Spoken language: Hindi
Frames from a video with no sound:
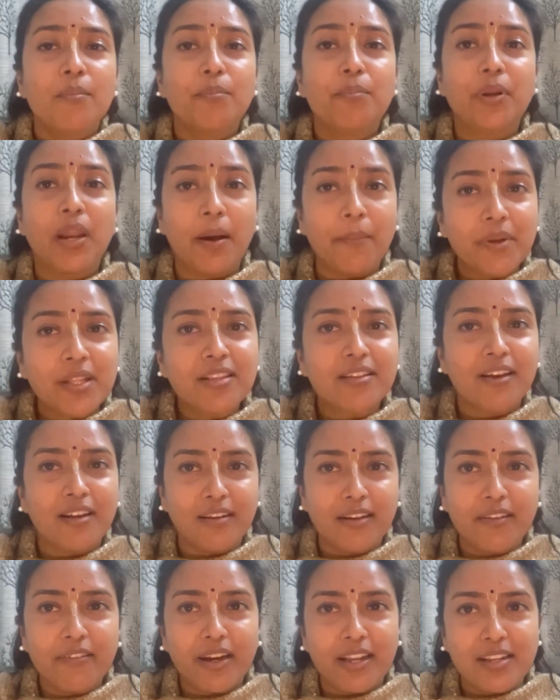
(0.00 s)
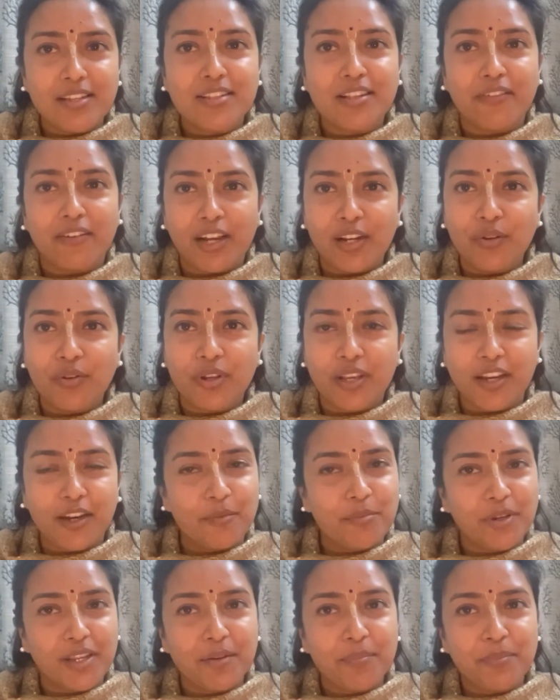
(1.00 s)
भ्रमित करने वाले सवालों के
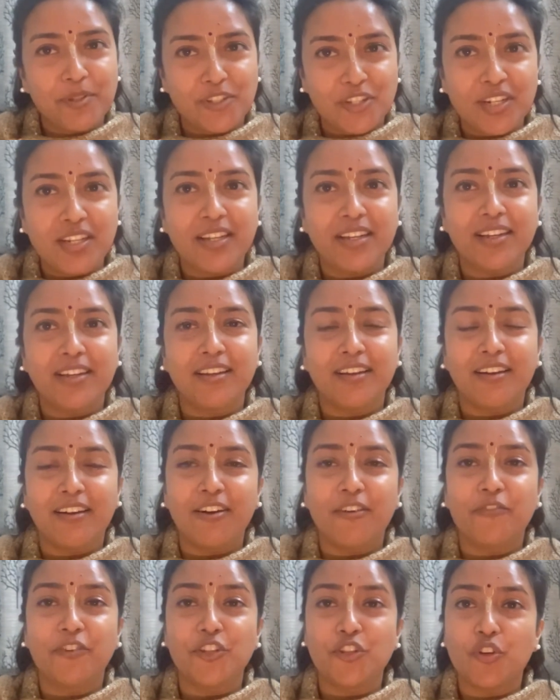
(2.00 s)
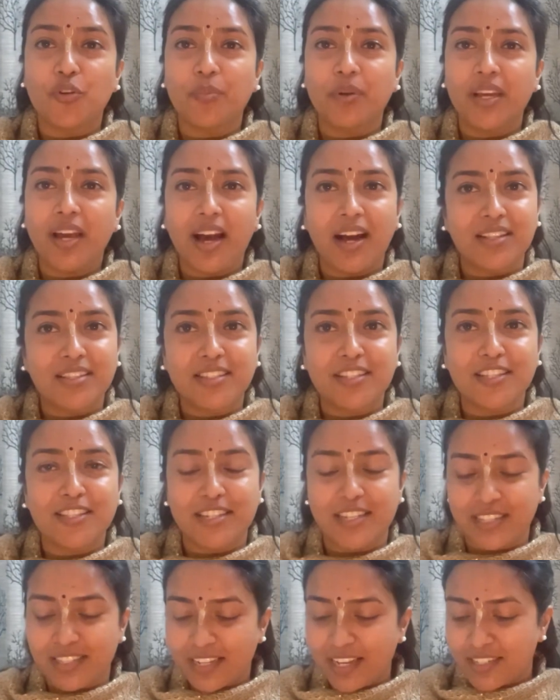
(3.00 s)
हमने पिछले वीडियो में आंसर्स
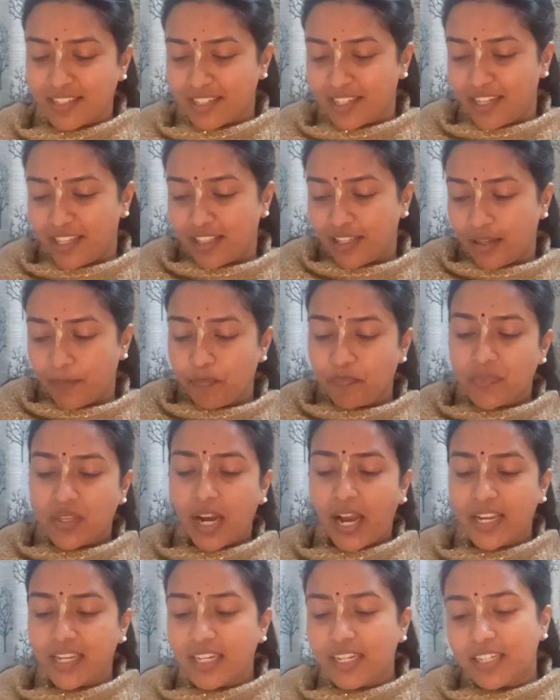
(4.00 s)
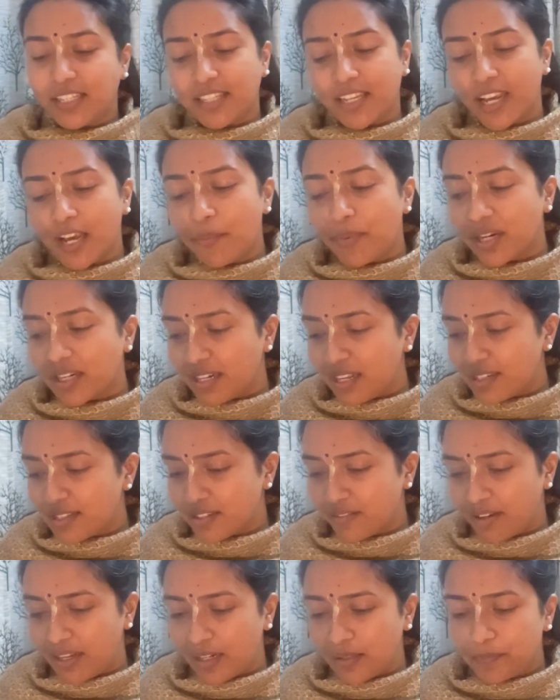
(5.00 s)
डिस्कस किए थे आइए लेते हैं अब अगला
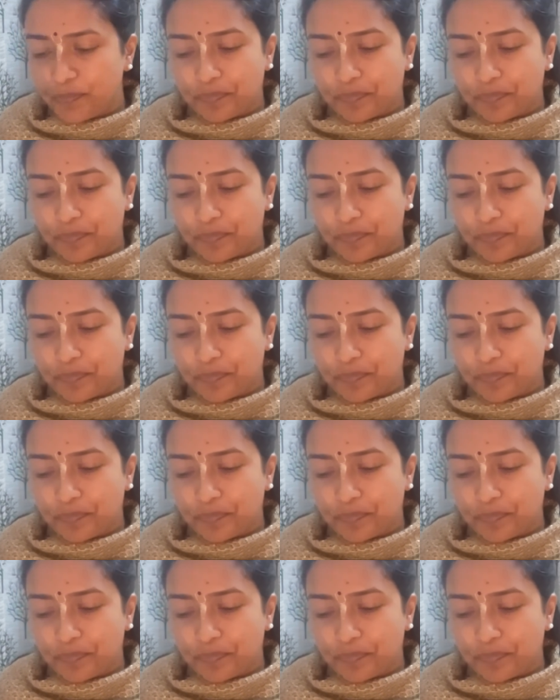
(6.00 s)
सवाल